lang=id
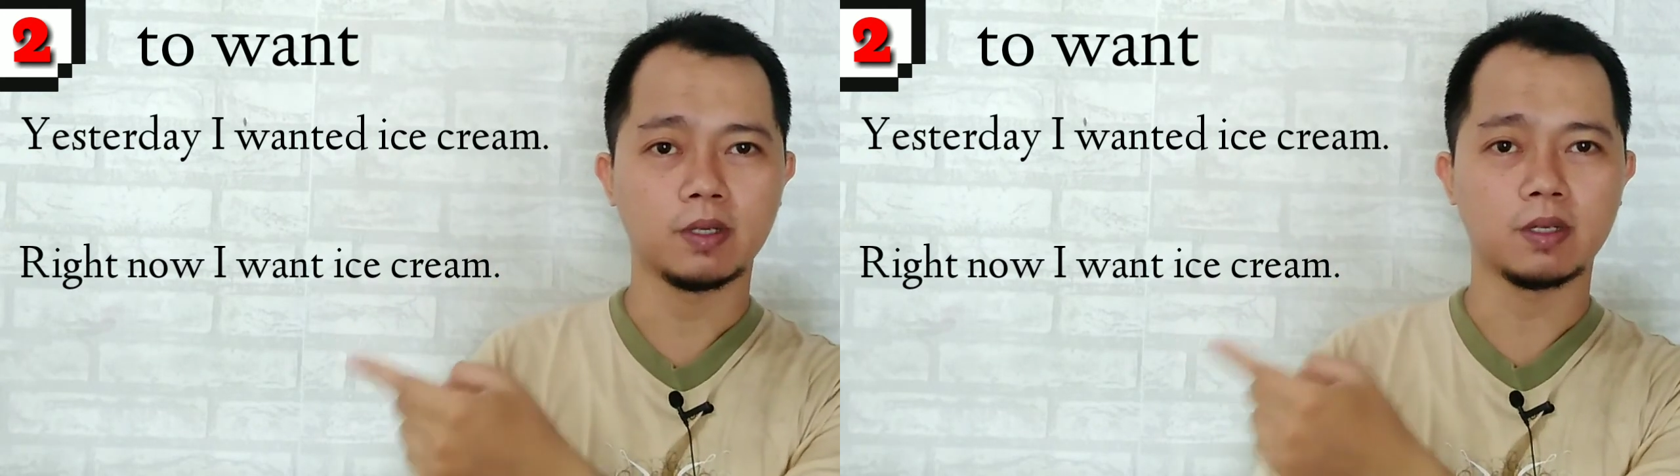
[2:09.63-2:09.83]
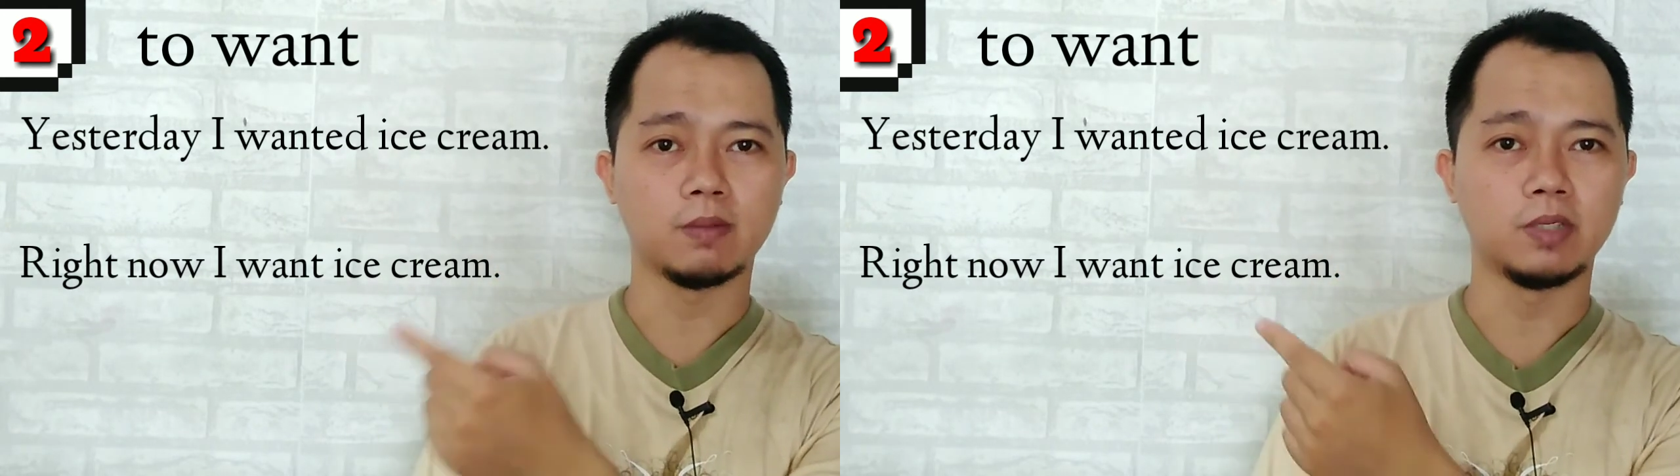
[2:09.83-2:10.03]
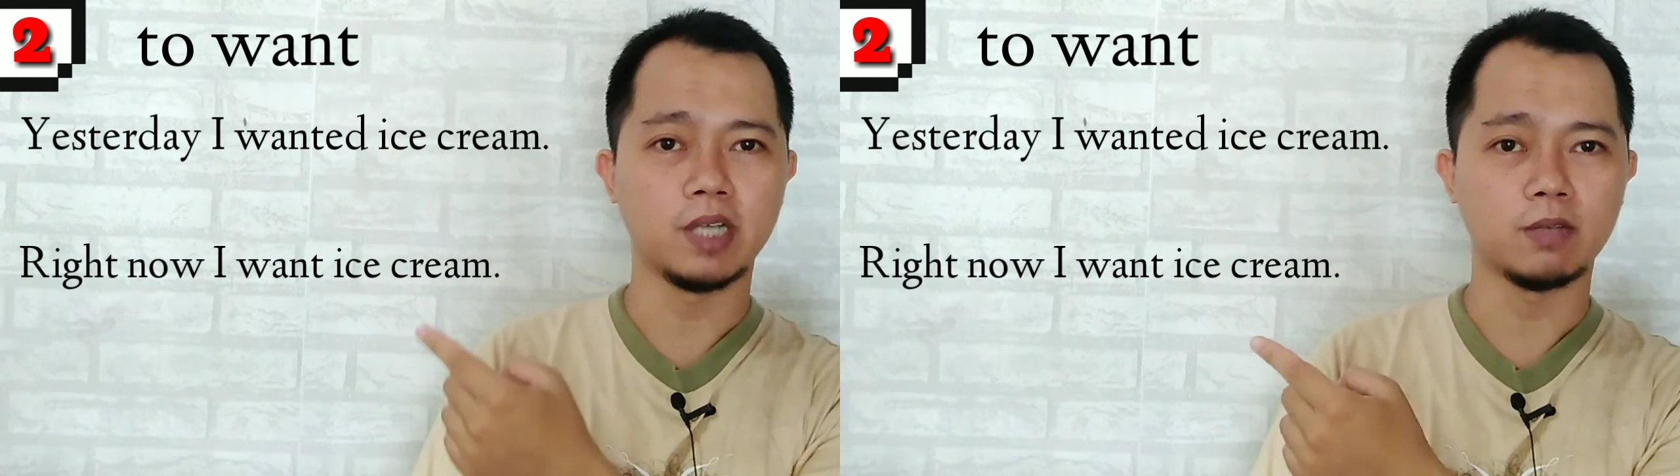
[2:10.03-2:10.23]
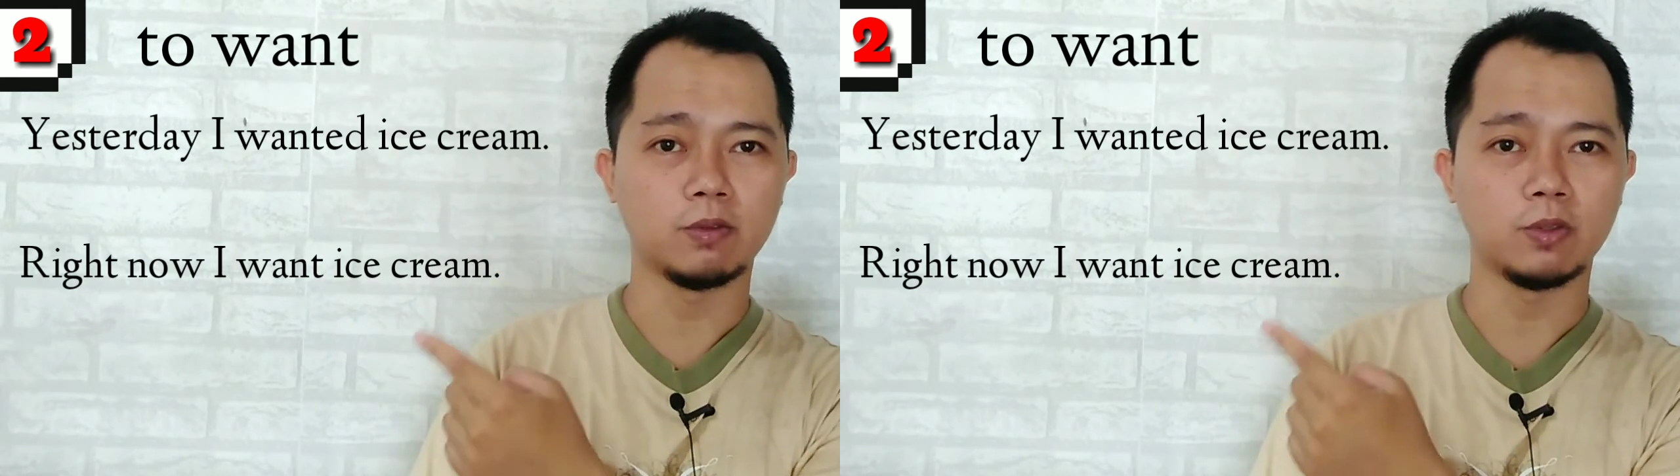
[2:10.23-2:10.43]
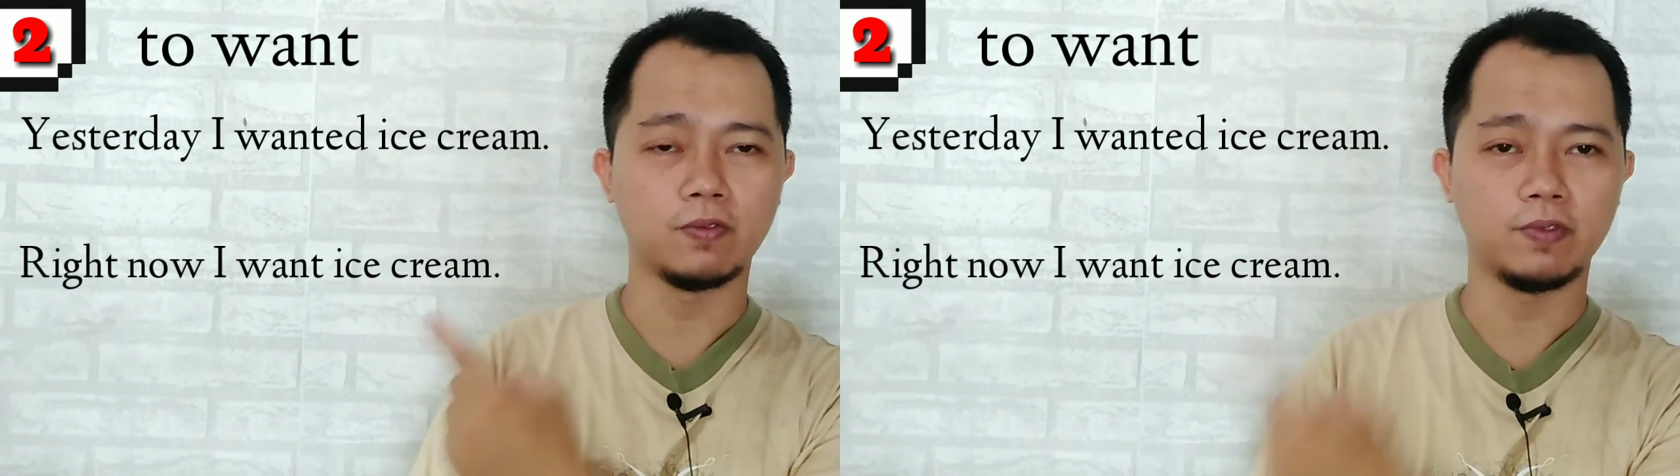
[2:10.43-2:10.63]
Kemudian
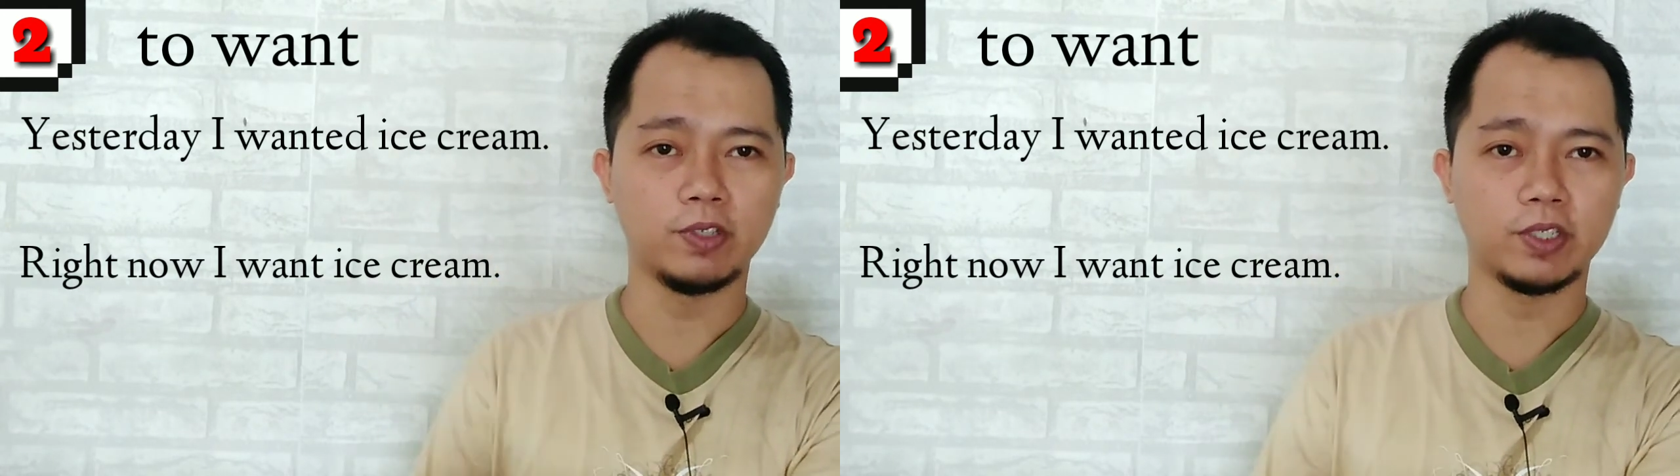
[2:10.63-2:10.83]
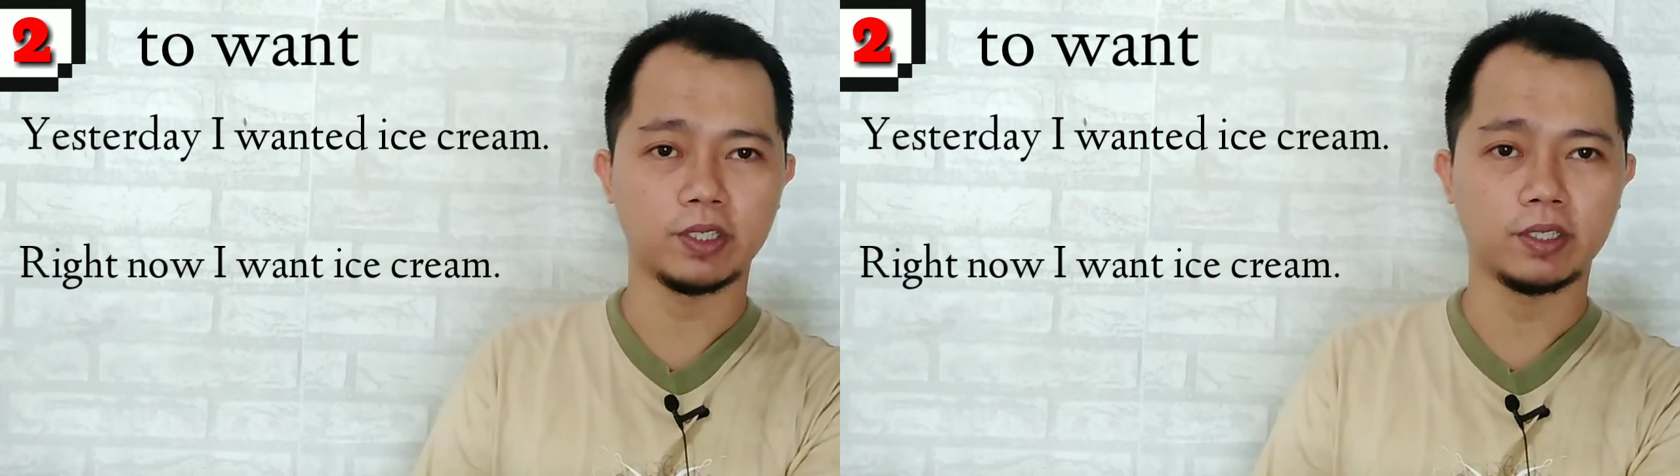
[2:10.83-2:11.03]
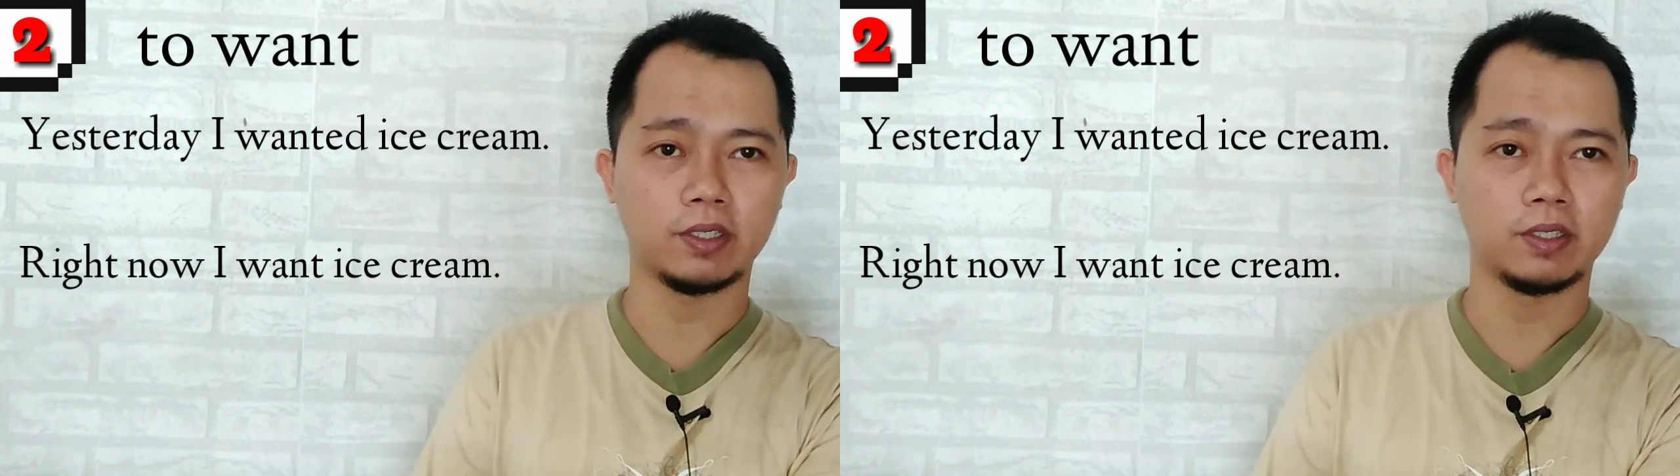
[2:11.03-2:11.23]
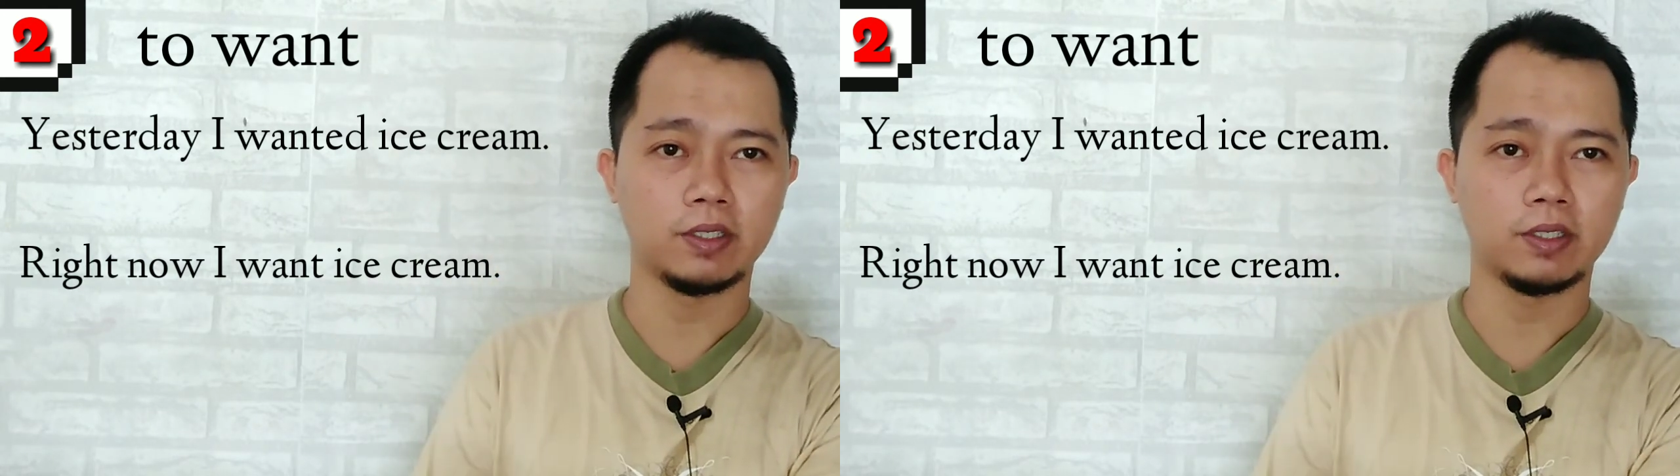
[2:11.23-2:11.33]
untuk future,